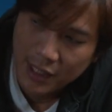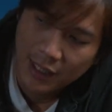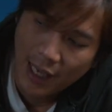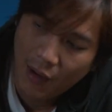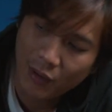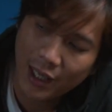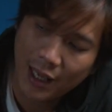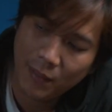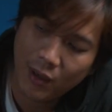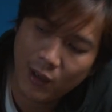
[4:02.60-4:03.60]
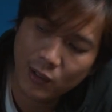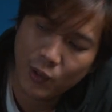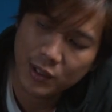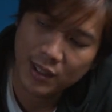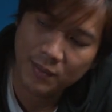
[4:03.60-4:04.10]
สีเทานะครับแล้วก็
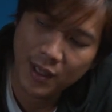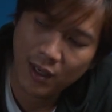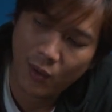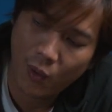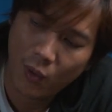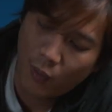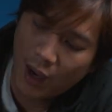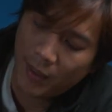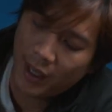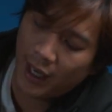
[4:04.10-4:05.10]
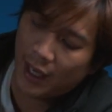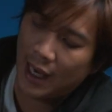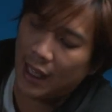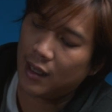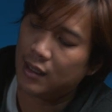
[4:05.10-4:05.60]
ตัวซิปยังคงความเป็นเอก
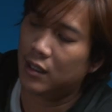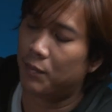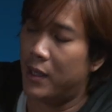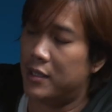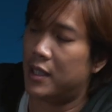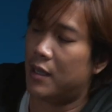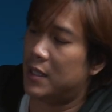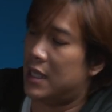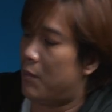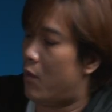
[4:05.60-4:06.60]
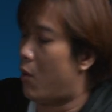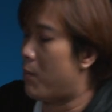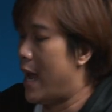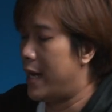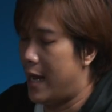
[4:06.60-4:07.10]
ลักษณ์ก็คือเป็นสีประจำของ
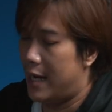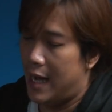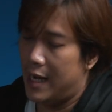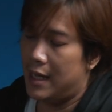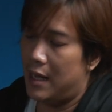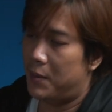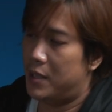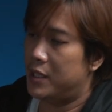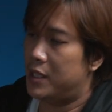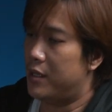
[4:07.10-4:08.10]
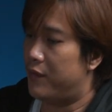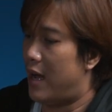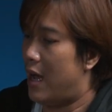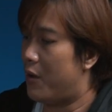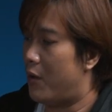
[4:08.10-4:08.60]
แบรนด์ Nanlite นะครับคือสี
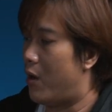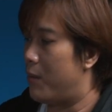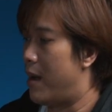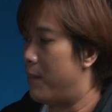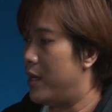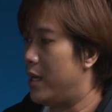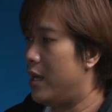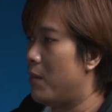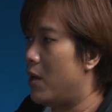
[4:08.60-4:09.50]
ฟ้าอ่อนๆแบบนี้